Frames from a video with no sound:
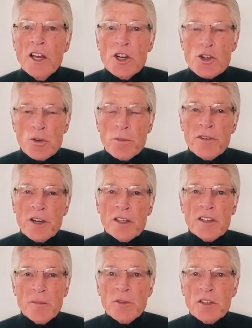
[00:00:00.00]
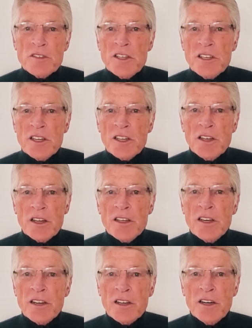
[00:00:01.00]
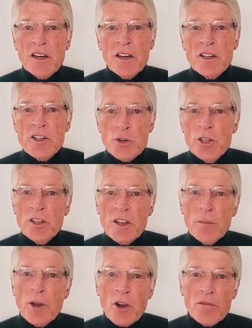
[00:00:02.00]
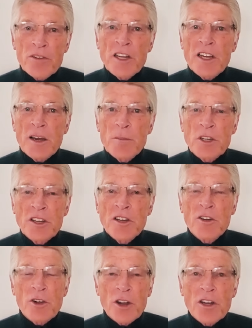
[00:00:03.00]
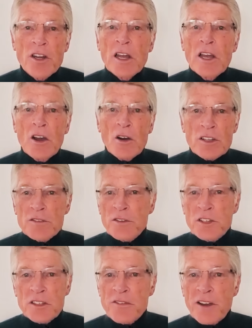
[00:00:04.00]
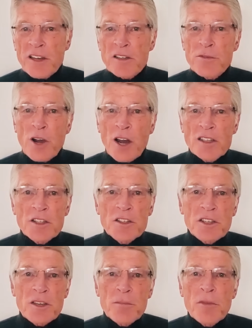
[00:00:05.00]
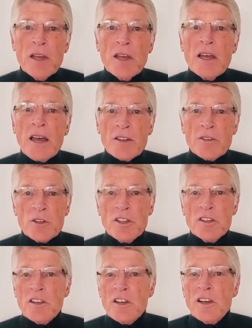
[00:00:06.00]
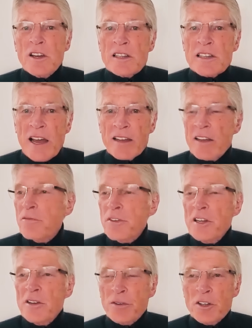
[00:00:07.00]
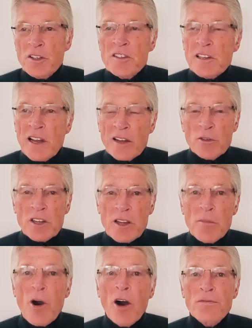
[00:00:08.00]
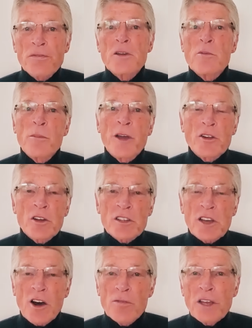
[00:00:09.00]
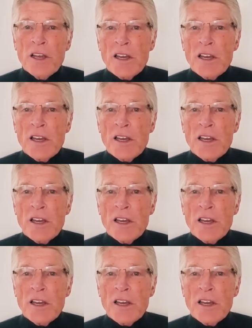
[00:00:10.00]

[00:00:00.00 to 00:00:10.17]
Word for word: schon bewirkt haben, dass die ihre, ihre äh, Schulden immer noch weniger bedienen können. Und das wird jetzt weiter vorangetrieben. Also diese kleinen, äh, viele von diesen kleinen Unternehmen hoffen im Moment noch darauf,